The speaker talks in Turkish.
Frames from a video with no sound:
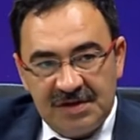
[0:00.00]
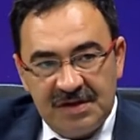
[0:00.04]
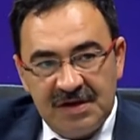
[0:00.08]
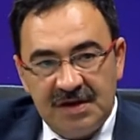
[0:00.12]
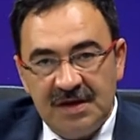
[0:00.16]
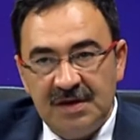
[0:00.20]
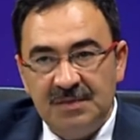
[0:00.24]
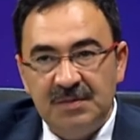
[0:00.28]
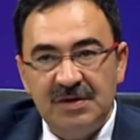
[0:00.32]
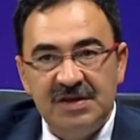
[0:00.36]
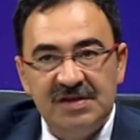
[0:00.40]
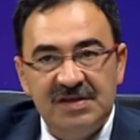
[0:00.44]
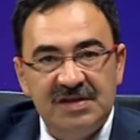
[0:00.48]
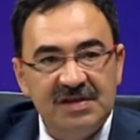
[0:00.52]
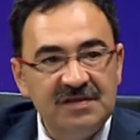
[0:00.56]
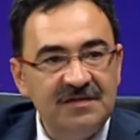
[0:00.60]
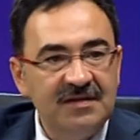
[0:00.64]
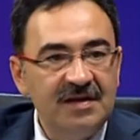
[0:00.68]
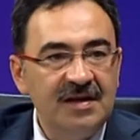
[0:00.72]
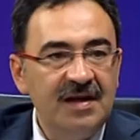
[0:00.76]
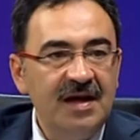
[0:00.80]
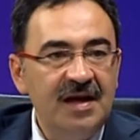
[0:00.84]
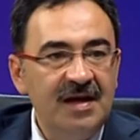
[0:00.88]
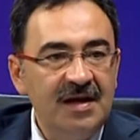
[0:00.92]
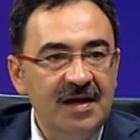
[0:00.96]
değil. Biz
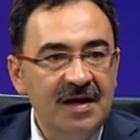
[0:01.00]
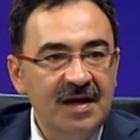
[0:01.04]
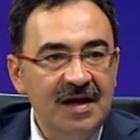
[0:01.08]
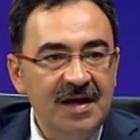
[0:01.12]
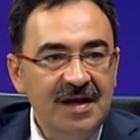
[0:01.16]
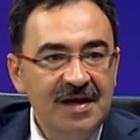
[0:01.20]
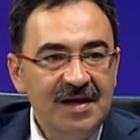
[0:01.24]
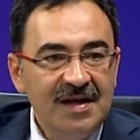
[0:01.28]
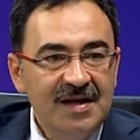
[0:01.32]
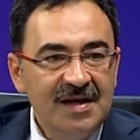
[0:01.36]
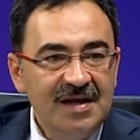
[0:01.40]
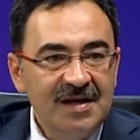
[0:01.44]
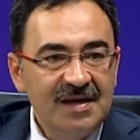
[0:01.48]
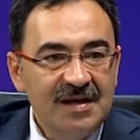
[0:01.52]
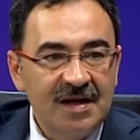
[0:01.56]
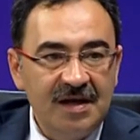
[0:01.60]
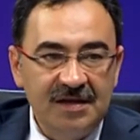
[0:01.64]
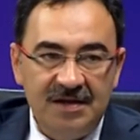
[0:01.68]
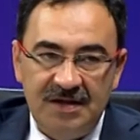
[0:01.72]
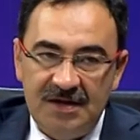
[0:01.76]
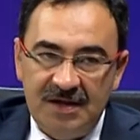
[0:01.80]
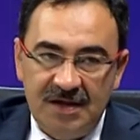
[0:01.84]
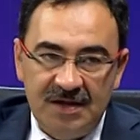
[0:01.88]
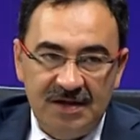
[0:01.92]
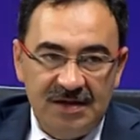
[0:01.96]
sivillerle
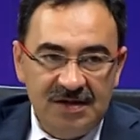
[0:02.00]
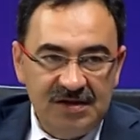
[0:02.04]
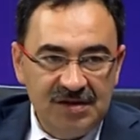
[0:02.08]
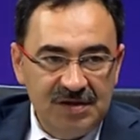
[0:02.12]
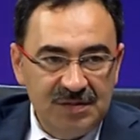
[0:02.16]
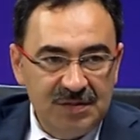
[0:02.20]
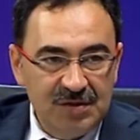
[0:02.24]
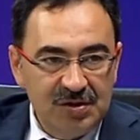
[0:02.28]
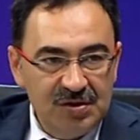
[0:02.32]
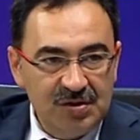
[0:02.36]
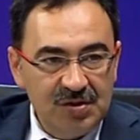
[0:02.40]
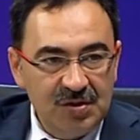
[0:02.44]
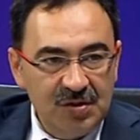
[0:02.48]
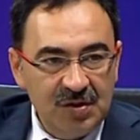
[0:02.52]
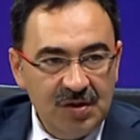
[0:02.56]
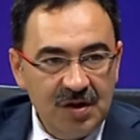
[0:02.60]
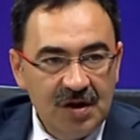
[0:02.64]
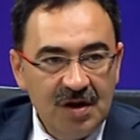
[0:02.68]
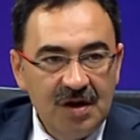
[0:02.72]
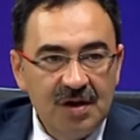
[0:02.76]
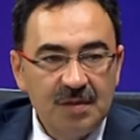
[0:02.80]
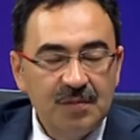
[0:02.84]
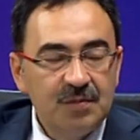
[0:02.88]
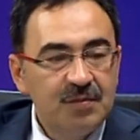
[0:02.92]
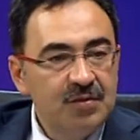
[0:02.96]
katiyen işimiz yok.
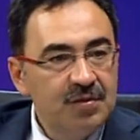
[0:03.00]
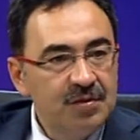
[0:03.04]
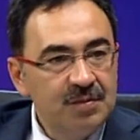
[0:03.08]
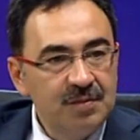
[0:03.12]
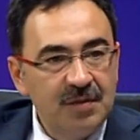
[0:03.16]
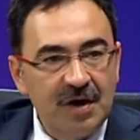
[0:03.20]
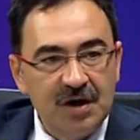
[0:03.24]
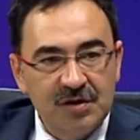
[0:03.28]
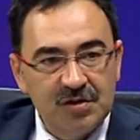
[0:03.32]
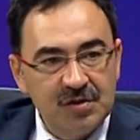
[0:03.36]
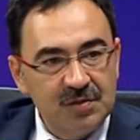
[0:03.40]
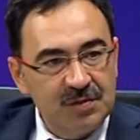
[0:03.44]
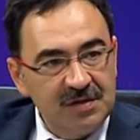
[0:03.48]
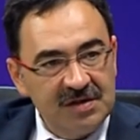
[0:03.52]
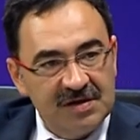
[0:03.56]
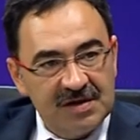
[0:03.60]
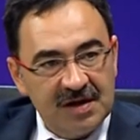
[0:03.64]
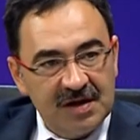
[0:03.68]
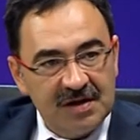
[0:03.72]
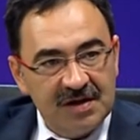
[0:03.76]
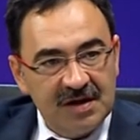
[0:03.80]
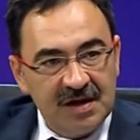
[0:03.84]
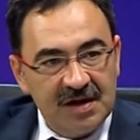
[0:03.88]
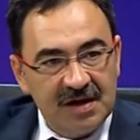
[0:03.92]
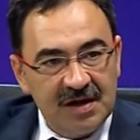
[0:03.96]
Bu masum
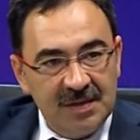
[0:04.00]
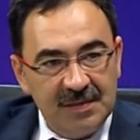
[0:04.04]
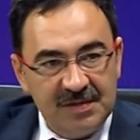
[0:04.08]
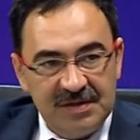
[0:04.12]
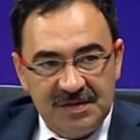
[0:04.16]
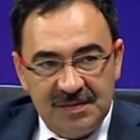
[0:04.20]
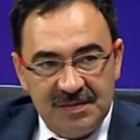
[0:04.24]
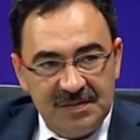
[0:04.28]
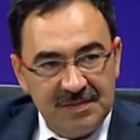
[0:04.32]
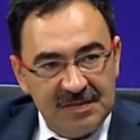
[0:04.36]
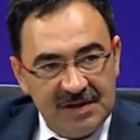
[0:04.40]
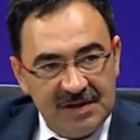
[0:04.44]
insanlarla bizim bir